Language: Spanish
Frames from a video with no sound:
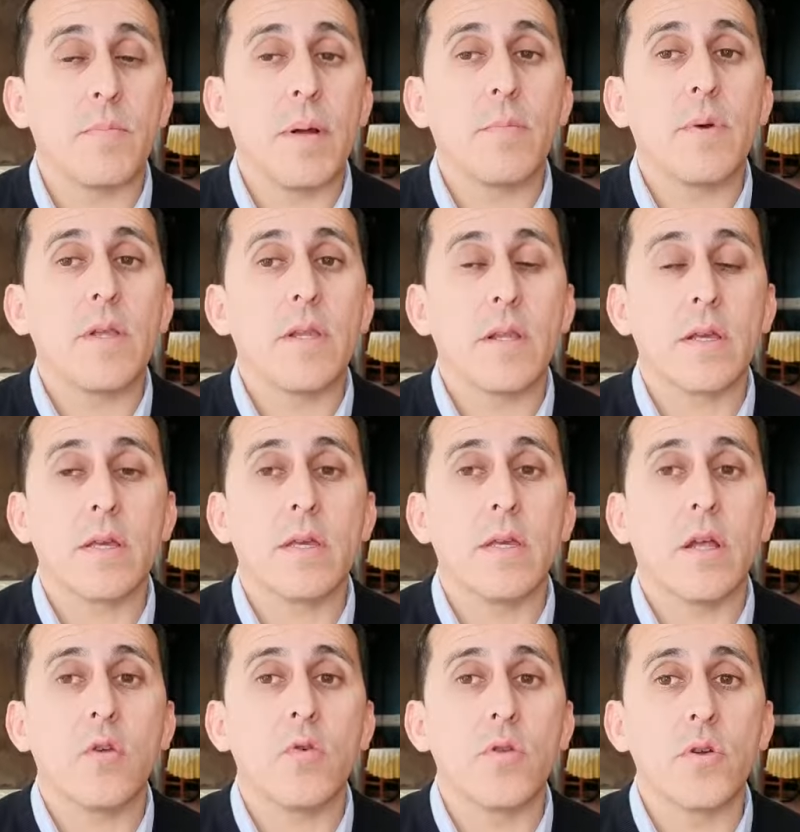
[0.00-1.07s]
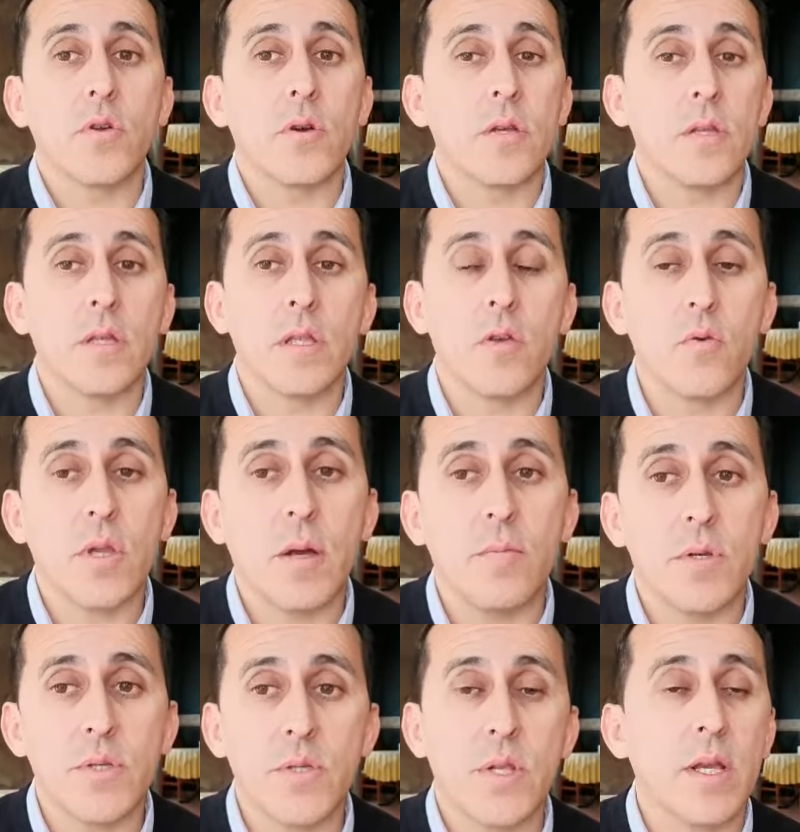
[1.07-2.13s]
Pampa Energía lo único que tiene es una
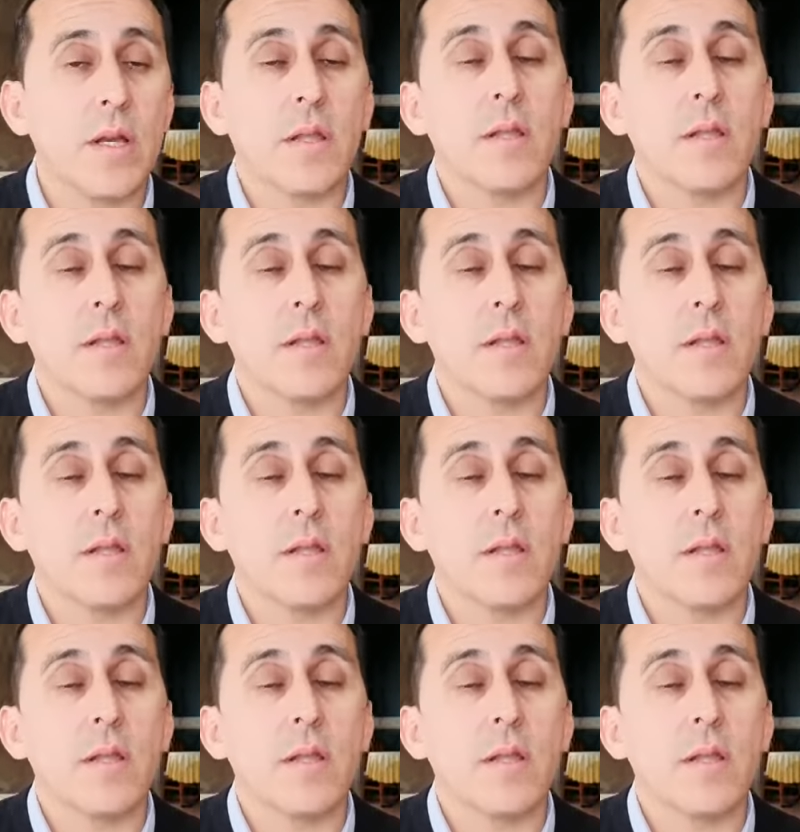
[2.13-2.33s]
persona que